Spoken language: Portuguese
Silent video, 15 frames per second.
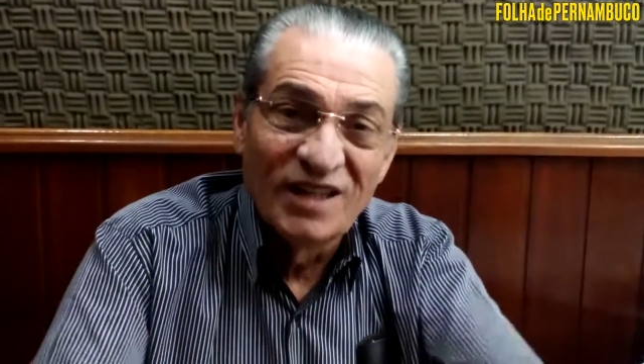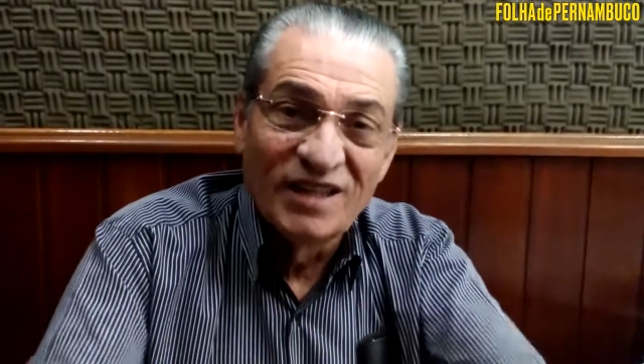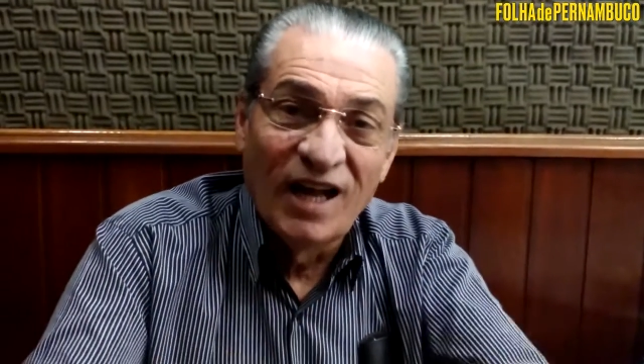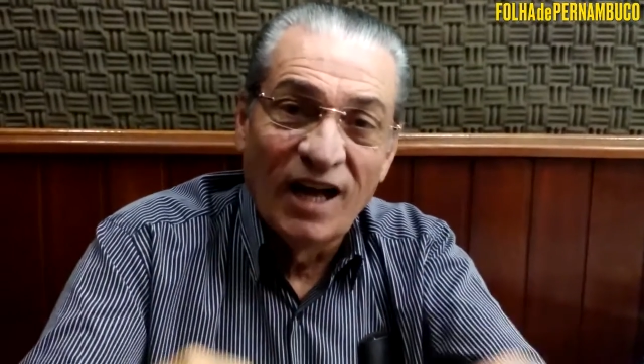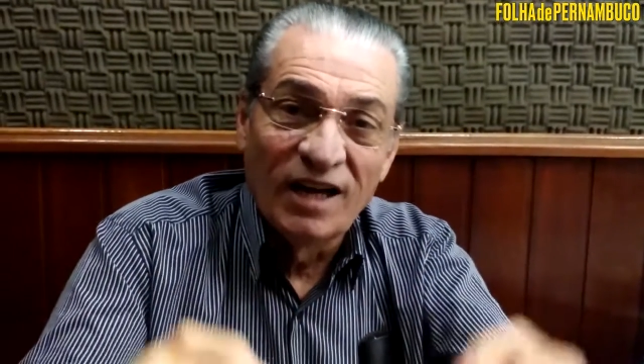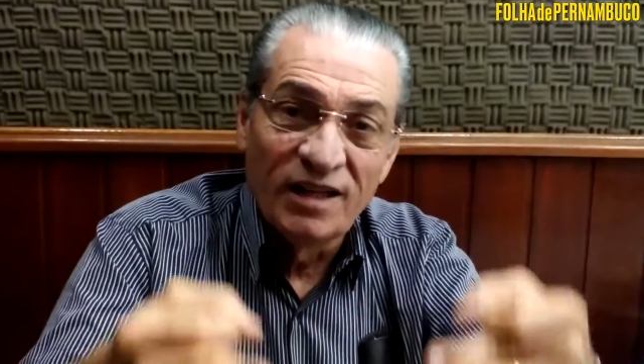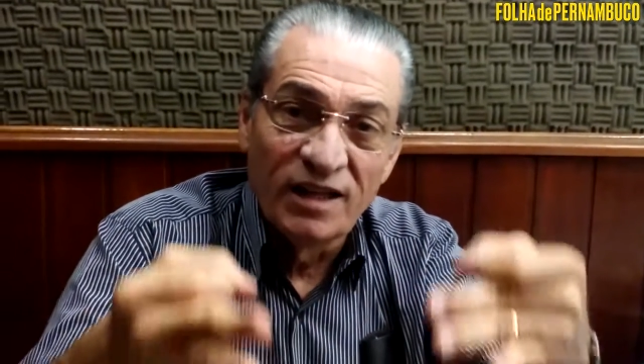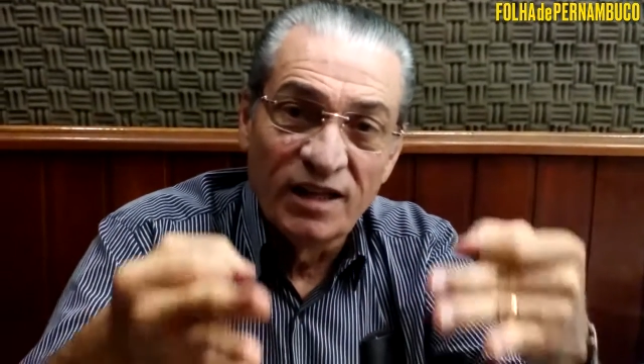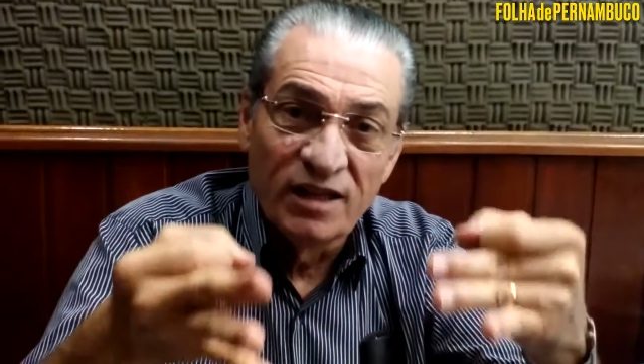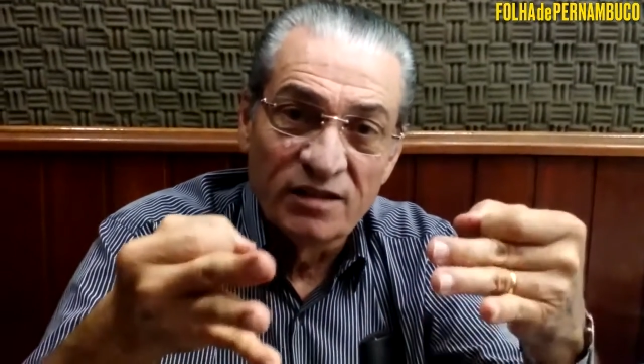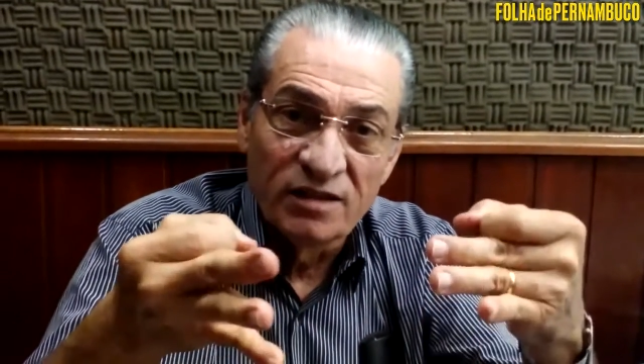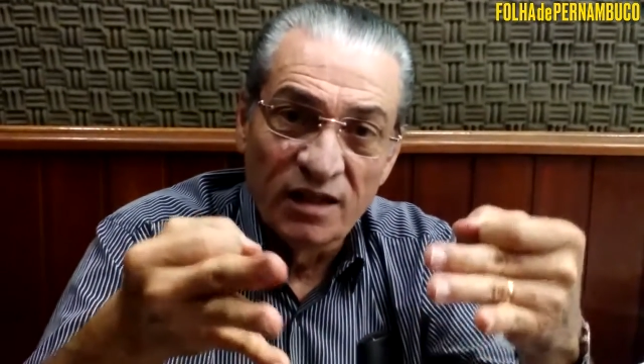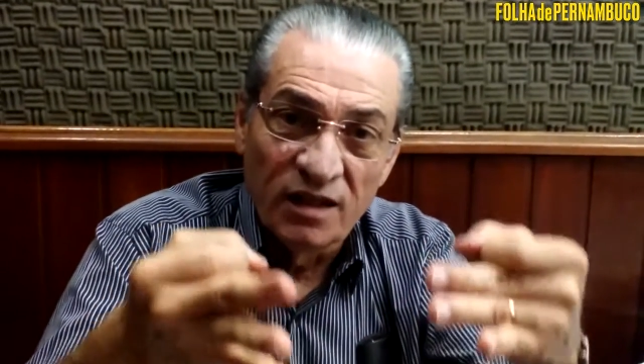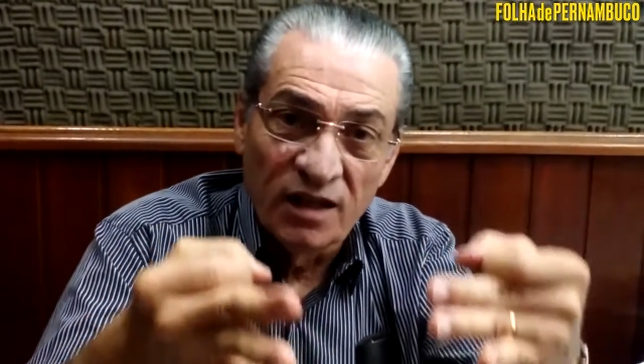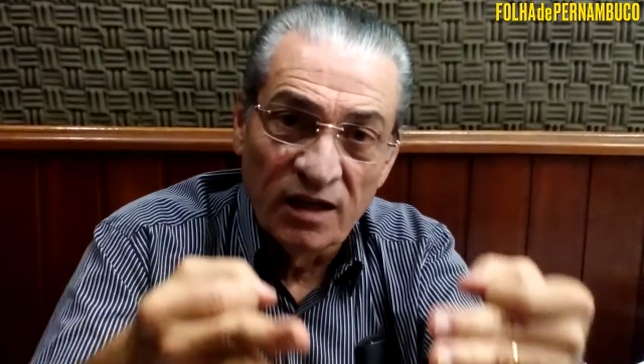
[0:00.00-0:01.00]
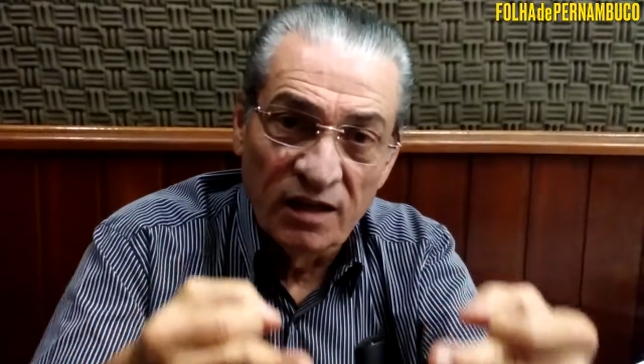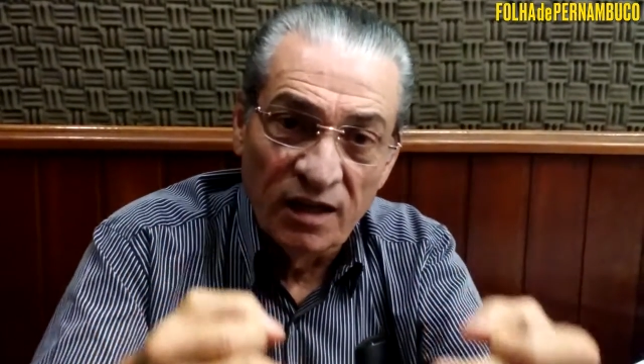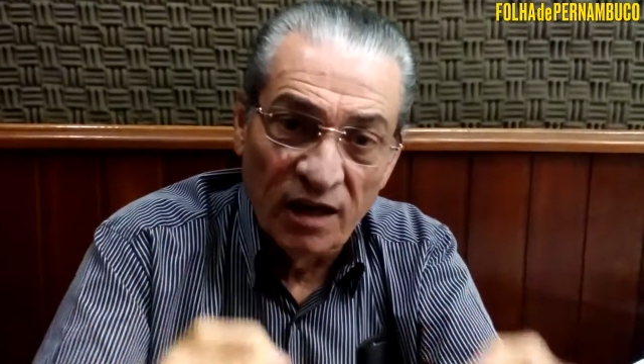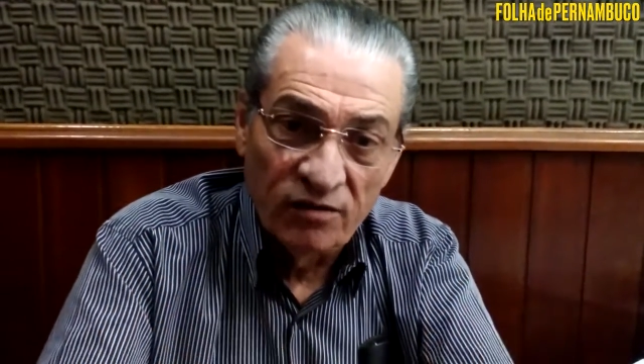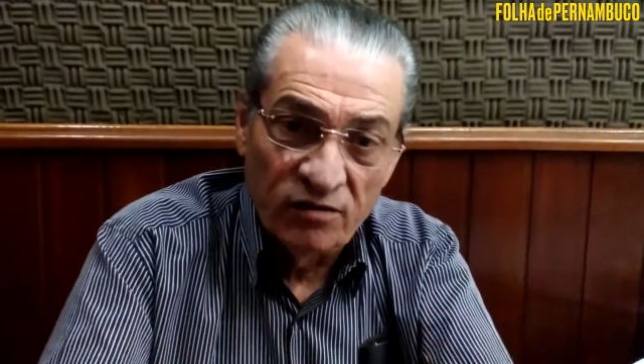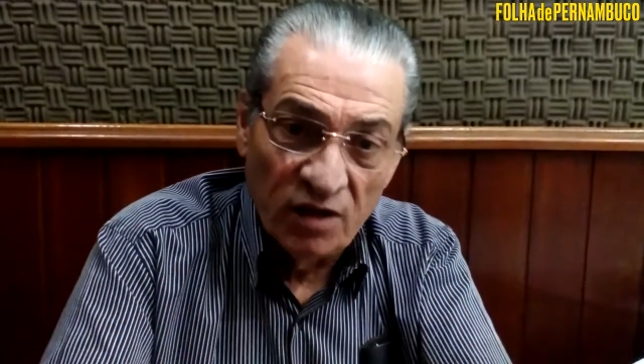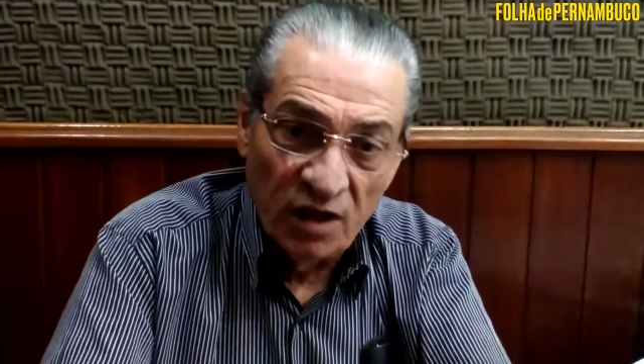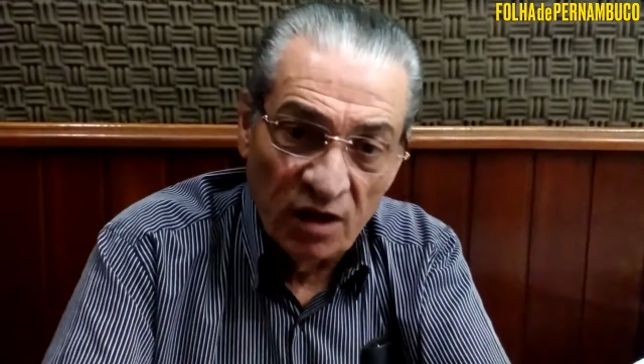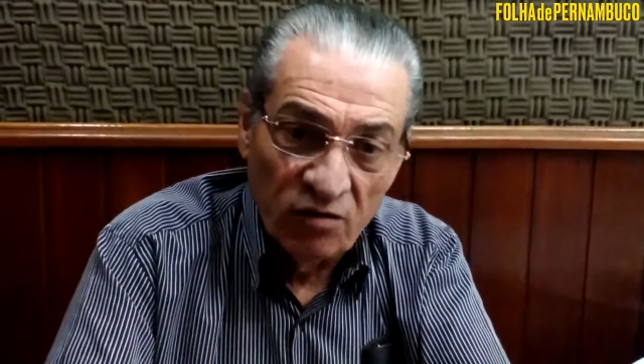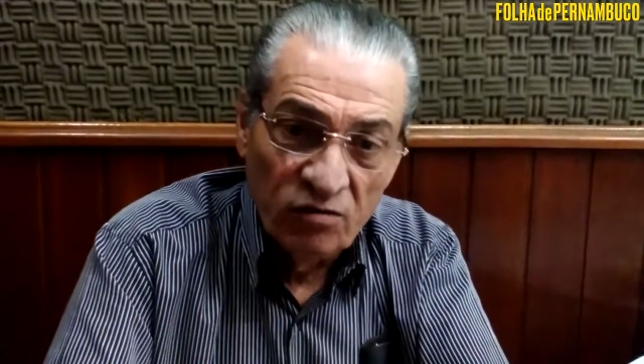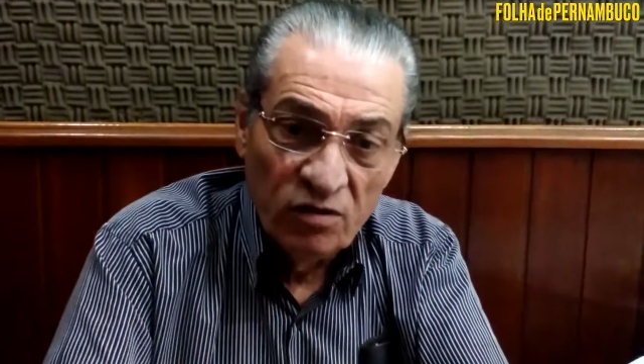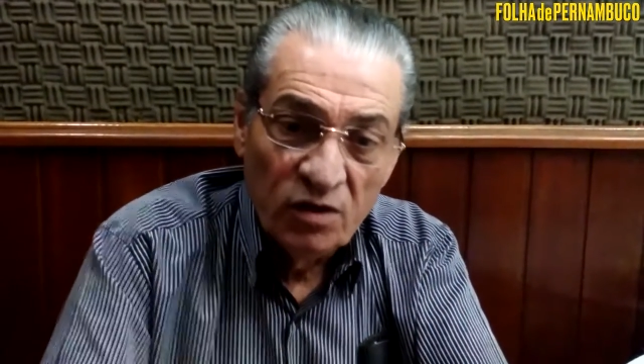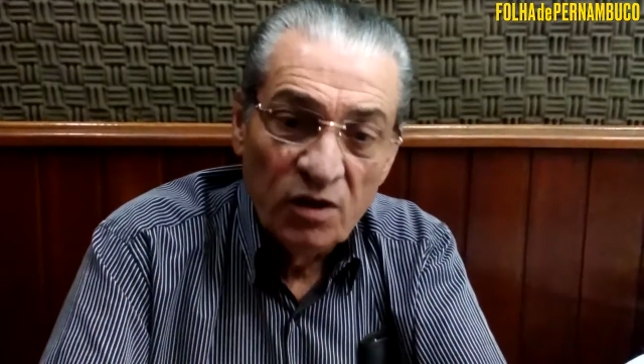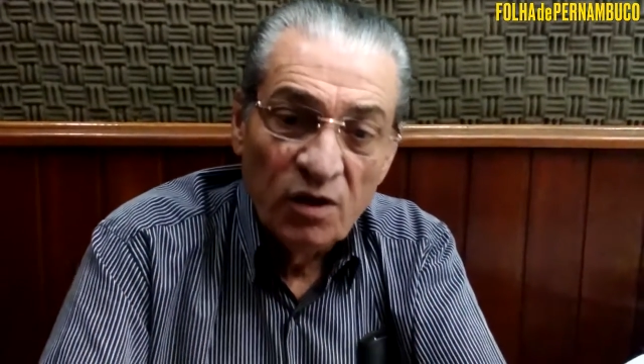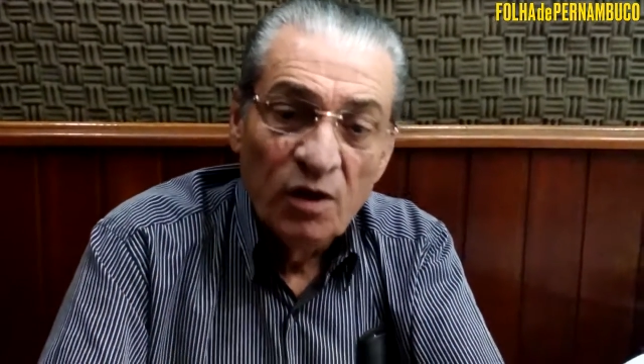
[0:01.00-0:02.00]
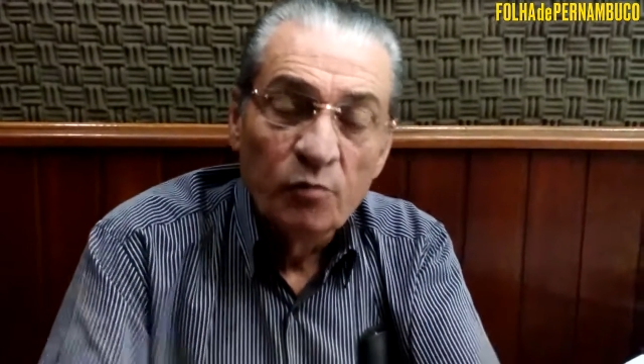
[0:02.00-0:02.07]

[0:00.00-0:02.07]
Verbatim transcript: analisem a legislação,